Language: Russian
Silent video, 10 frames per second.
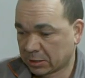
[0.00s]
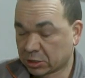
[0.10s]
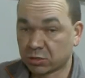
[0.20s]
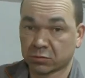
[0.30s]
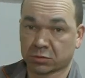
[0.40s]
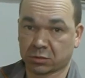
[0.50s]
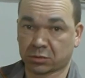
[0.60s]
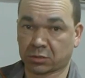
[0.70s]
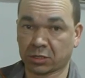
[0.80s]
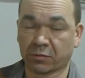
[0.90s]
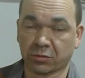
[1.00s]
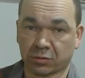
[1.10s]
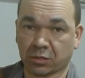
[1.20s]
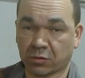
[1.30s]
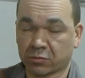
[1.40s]
начнем
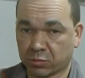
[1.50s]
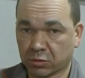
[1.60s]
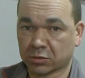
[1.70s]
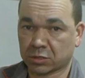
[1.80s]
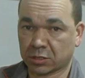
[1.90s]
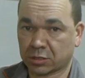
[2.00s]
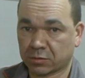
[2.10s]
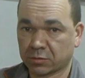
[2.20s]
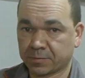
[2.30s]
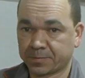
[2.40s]
устанавливать головку блока цилиндра.